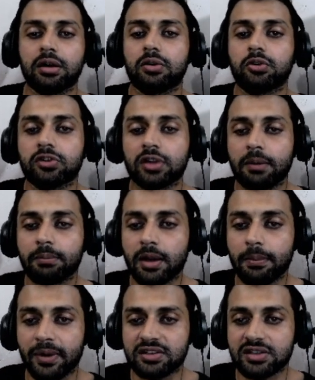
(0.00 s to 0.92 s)
उससे हमने
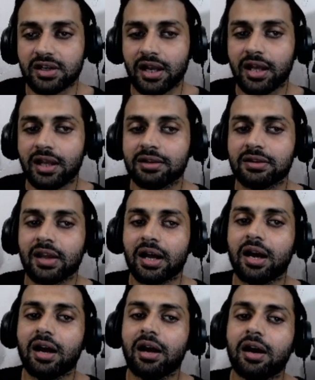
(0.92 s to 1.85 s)
बचना है या
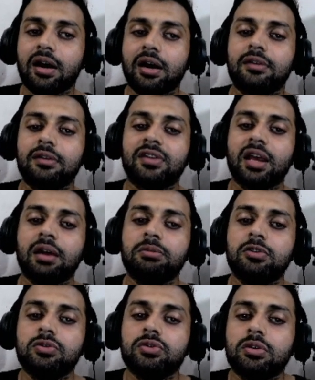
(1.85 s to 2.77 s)
सेम
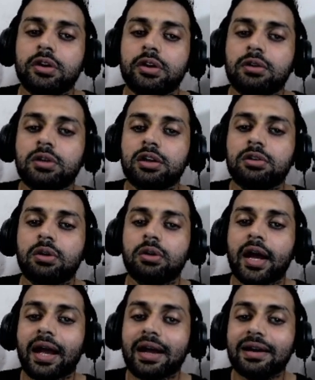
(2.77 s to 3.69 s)
यूज़ हो रहे होंगे तो
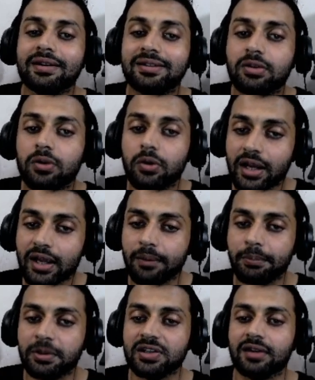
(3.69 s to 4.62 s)
हैक होने के
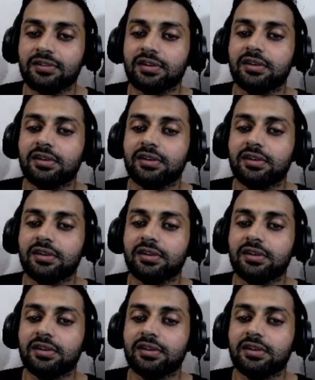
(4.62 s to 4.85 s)
भी चांसेस